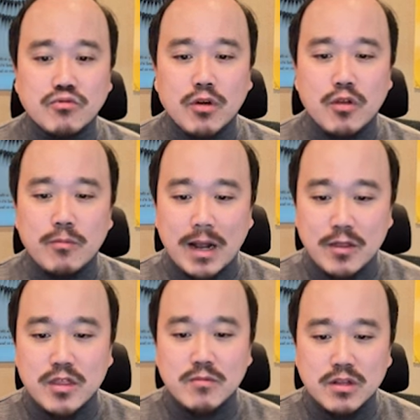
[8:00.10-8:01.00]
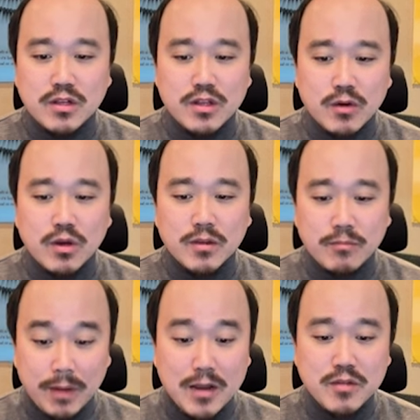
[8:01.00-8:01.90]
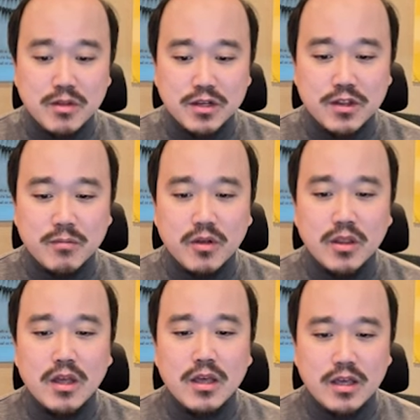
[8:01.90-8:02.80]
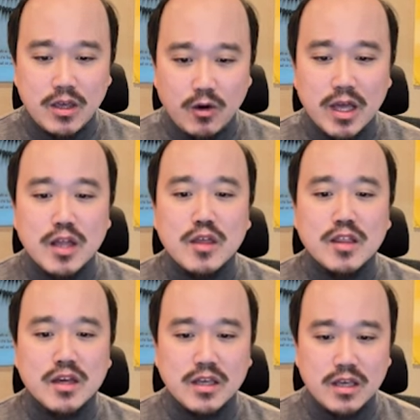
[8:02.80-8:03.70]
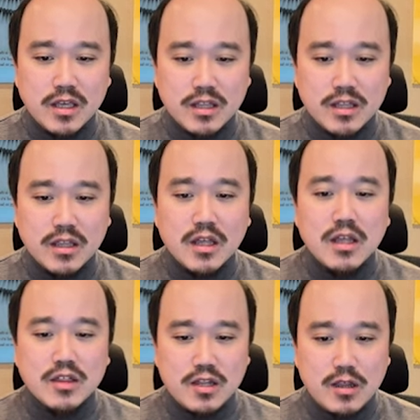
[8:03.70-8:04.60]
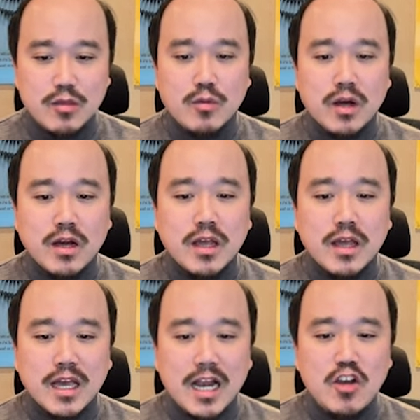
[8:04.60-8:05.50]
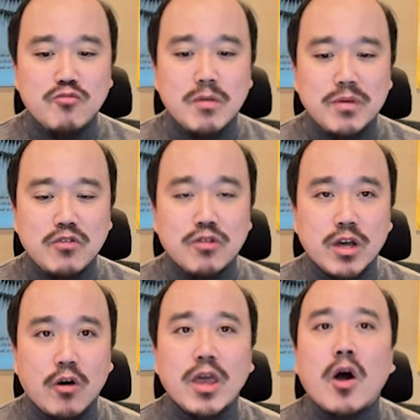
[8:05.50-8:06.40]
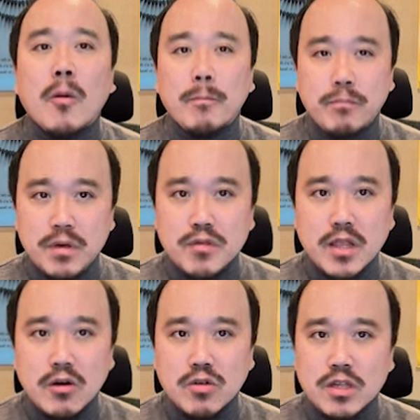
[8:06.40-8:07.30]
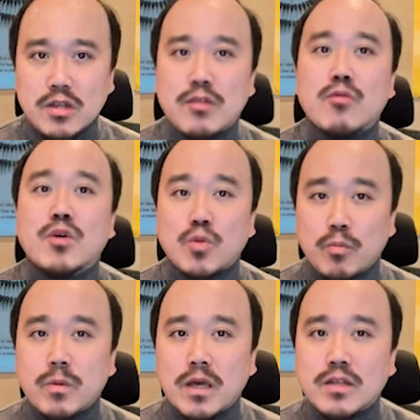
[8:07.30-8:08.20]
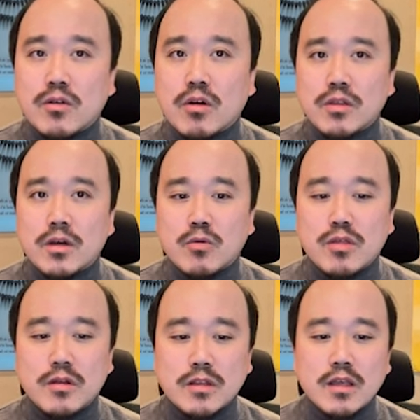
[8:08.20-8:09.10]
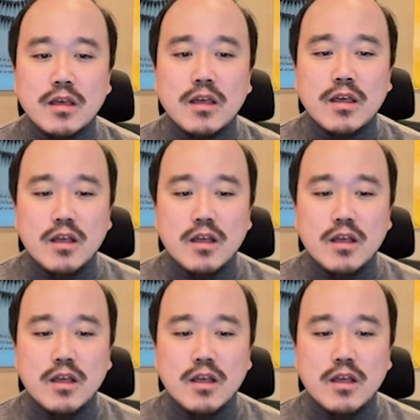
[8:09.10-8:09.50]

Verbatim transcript: 풀어서 말씀을 드리자고 한, 말씀을 드리자면 영양생장기에는 질소랑 칼륨의 비율이 거의 엇비슷하거나 질소가 높게 들어간다라고 했을 때